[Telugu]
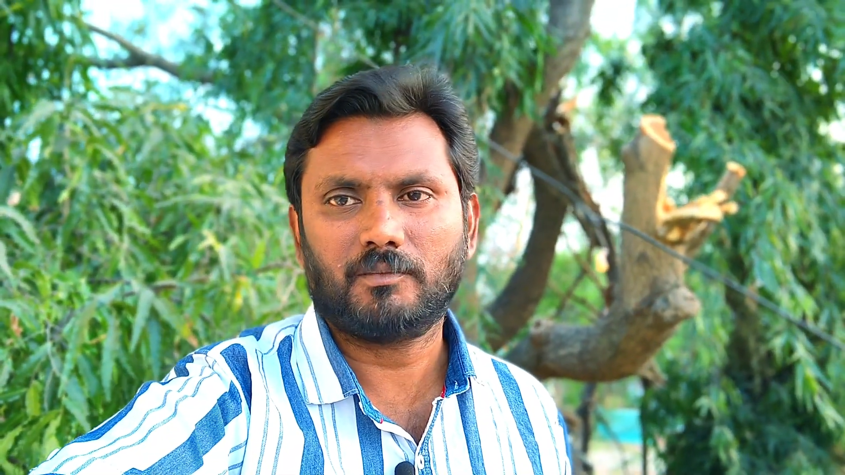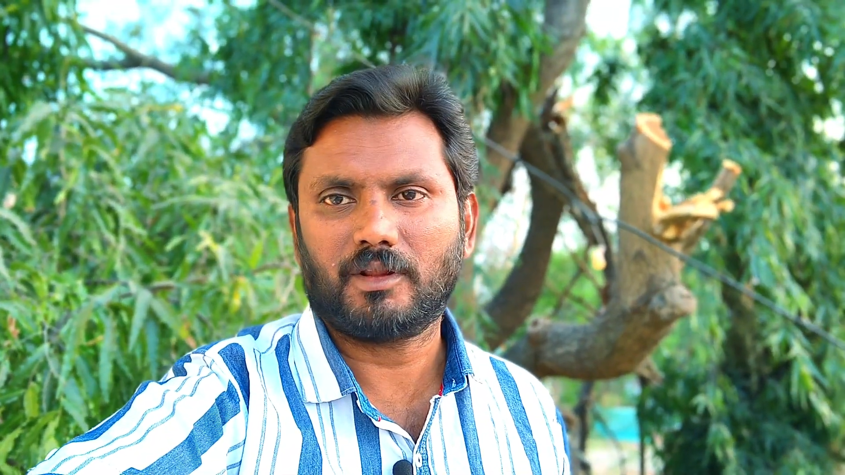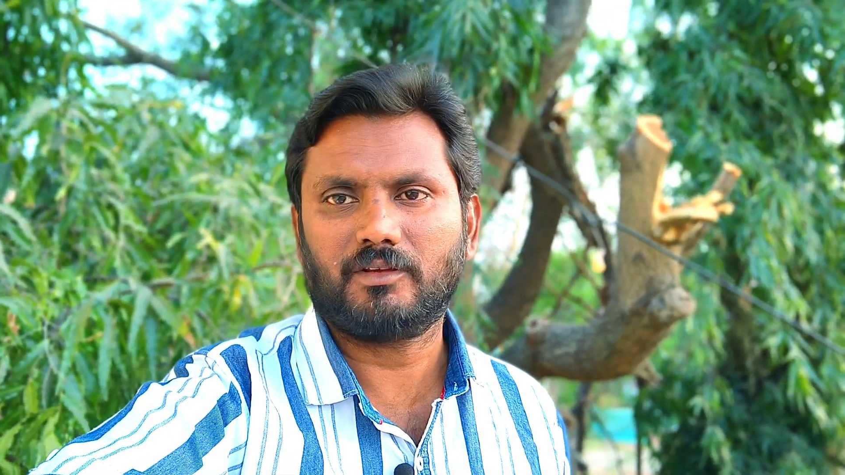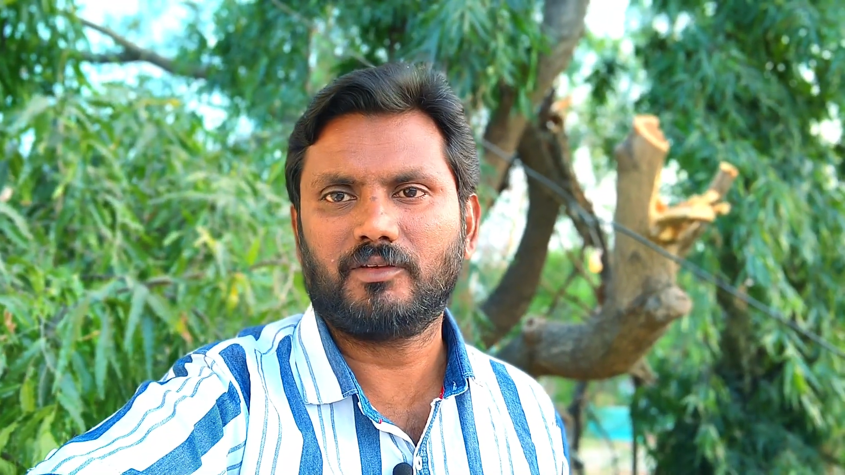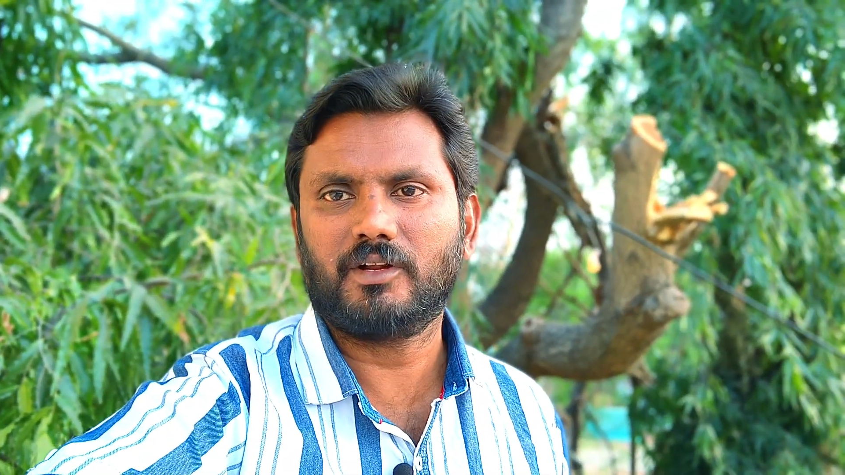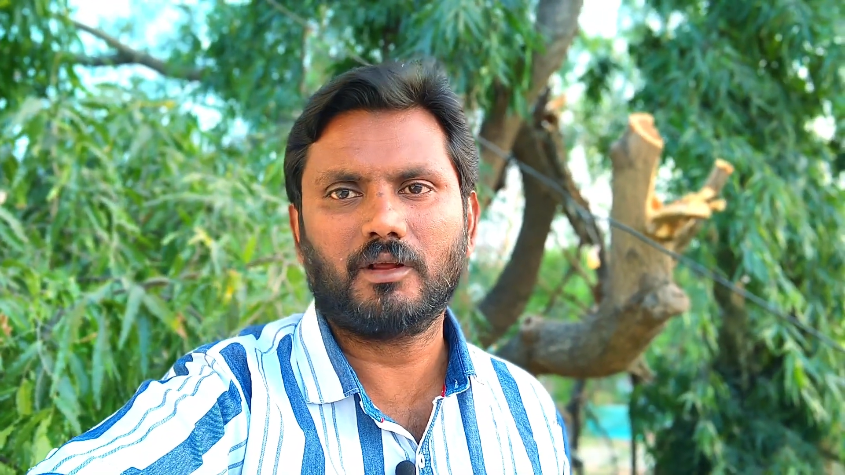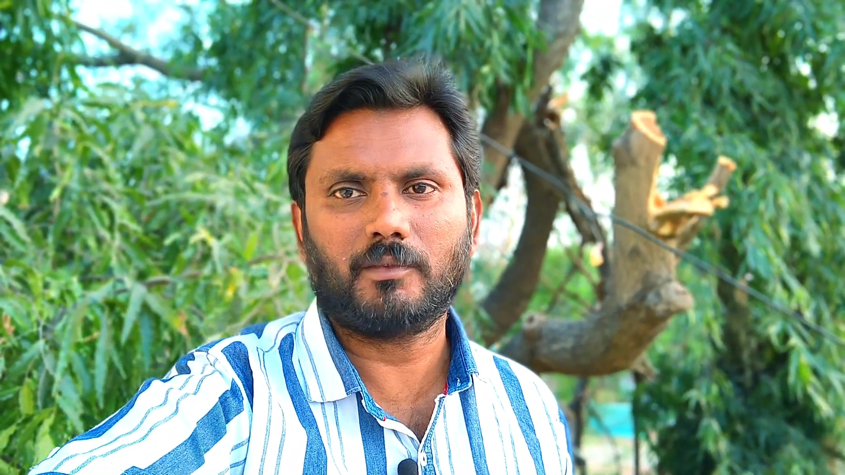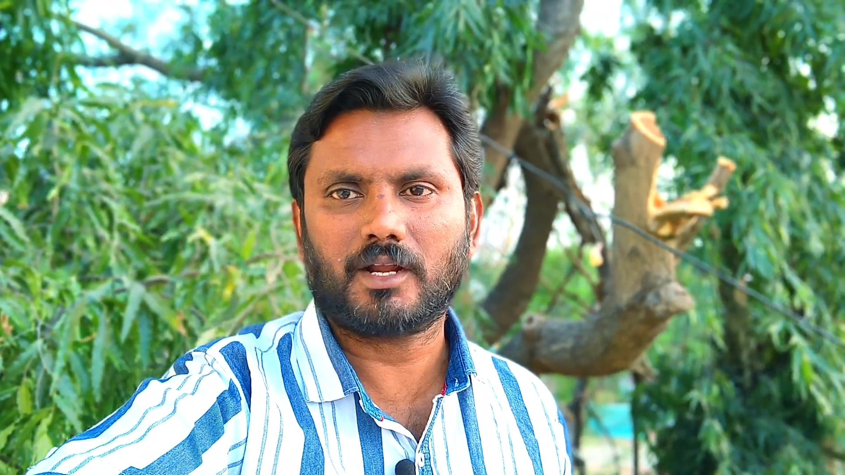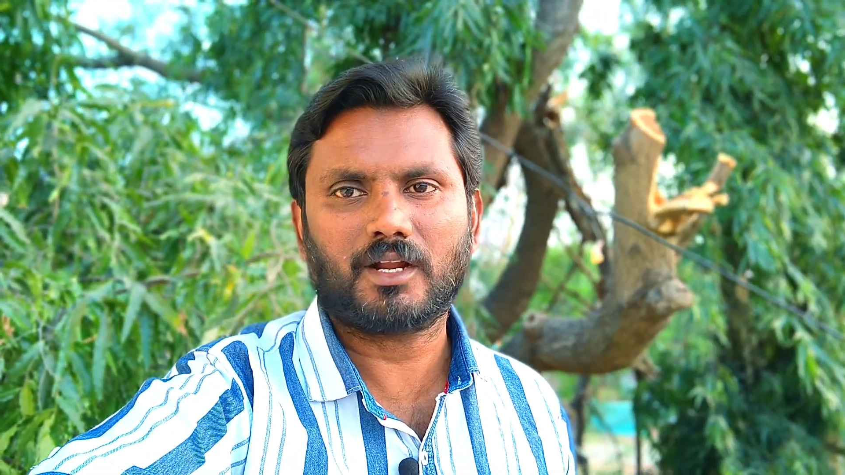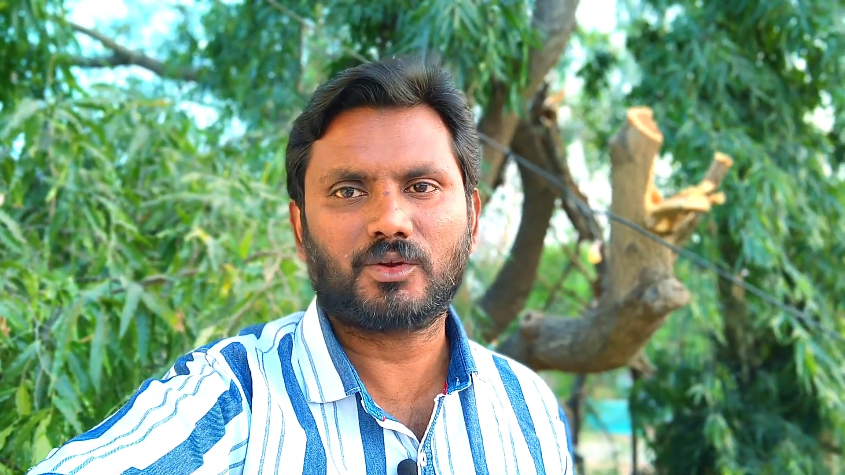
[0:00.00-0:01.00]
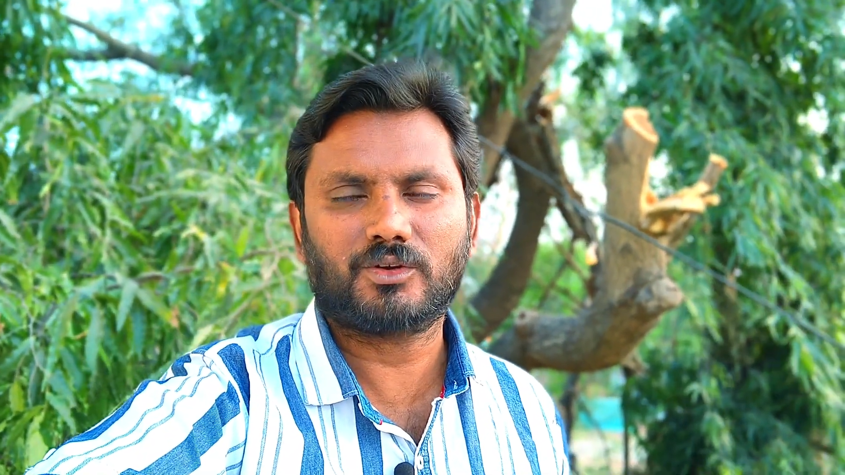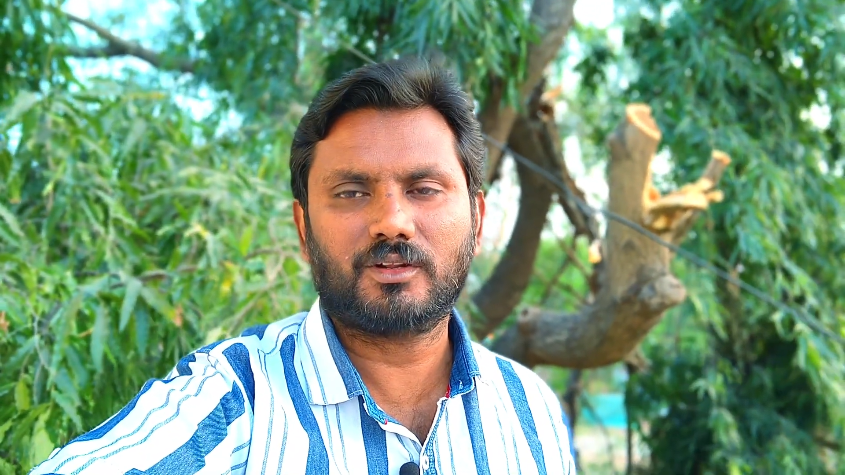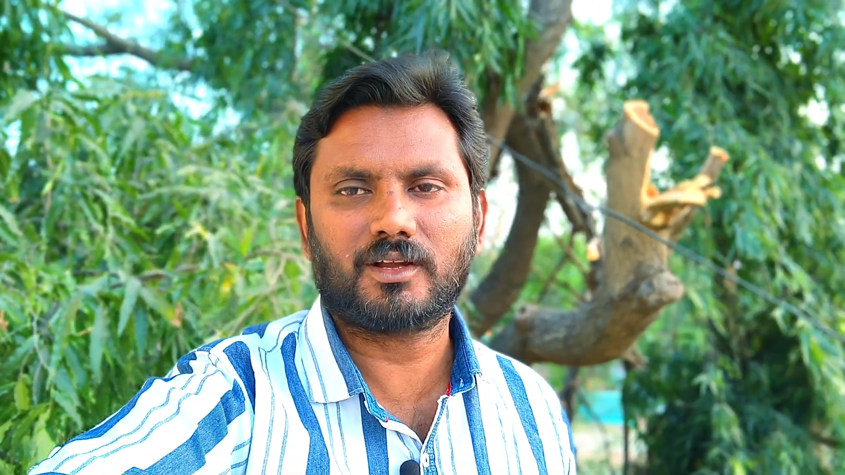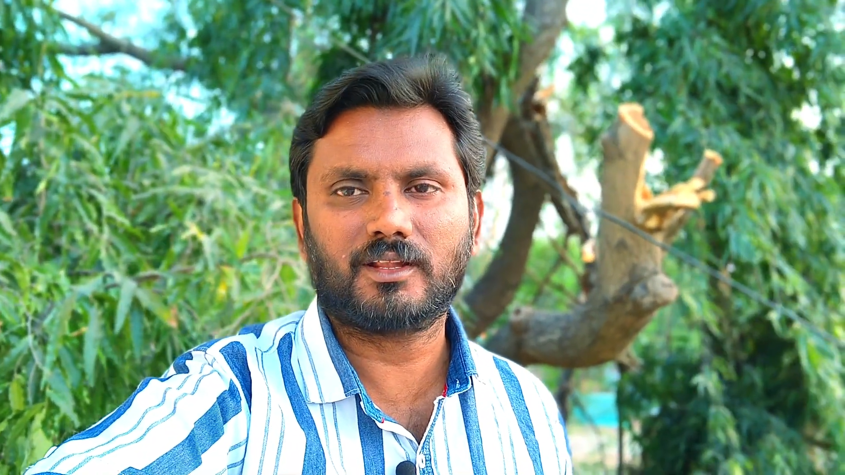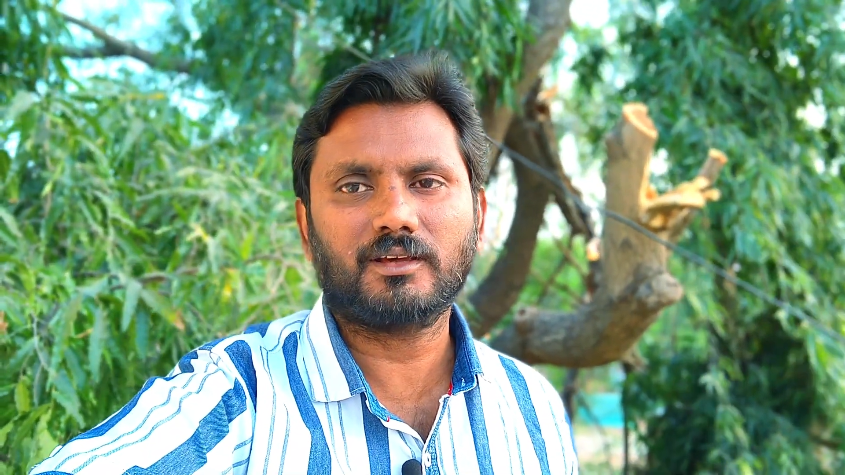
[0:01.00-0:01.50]
మనం ఈ వీడియోలో
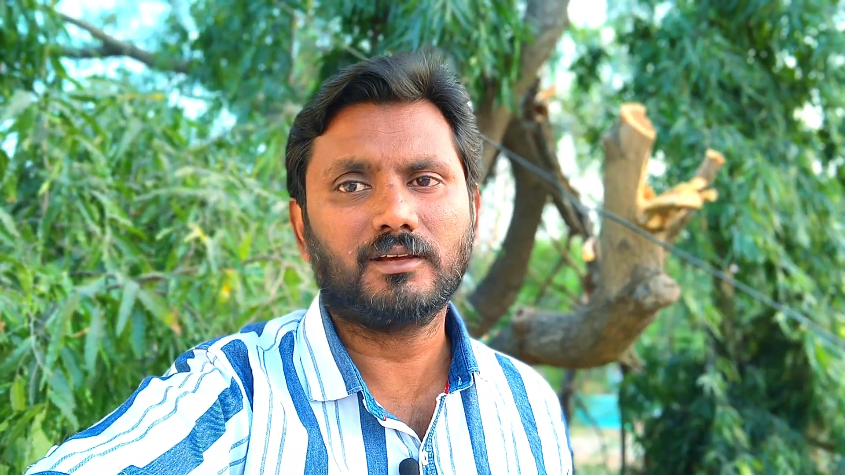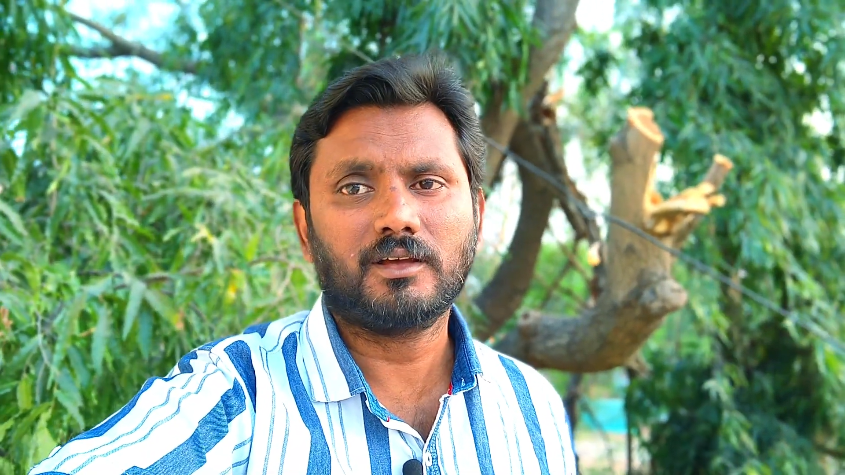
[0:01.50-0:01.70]
మాట్లాడుకుంటున్నాం కదా